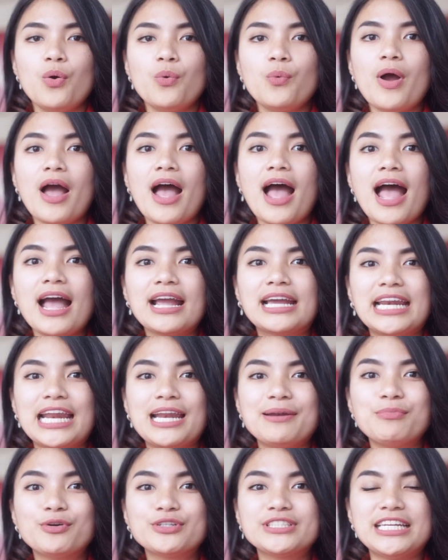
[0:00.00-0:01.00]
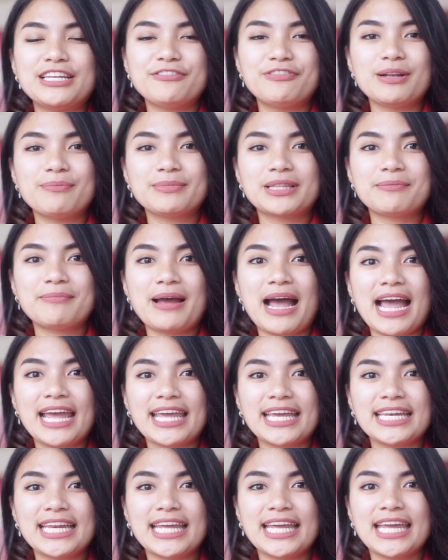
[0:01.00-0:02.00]
Wah, Green Book jadi film
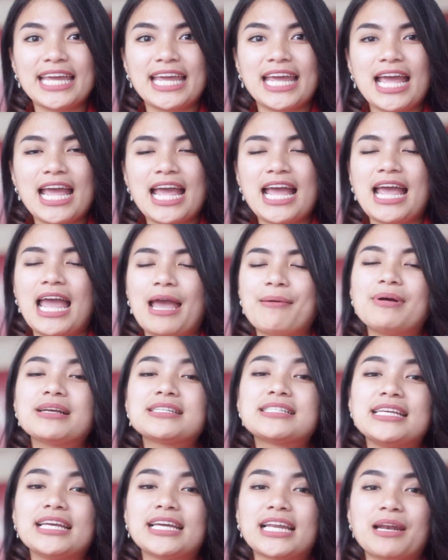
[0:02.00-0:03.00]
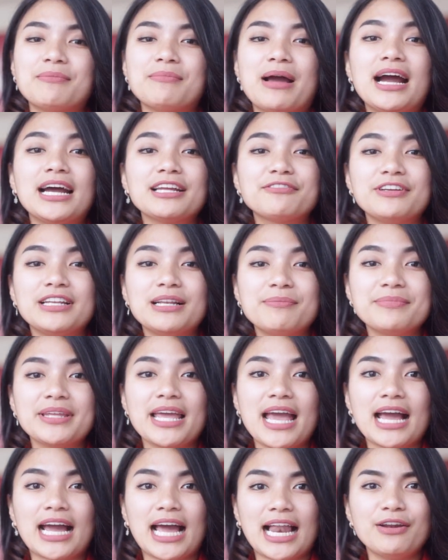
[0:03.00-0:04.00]
terbaik nih. Emang sih keren banget filmnya.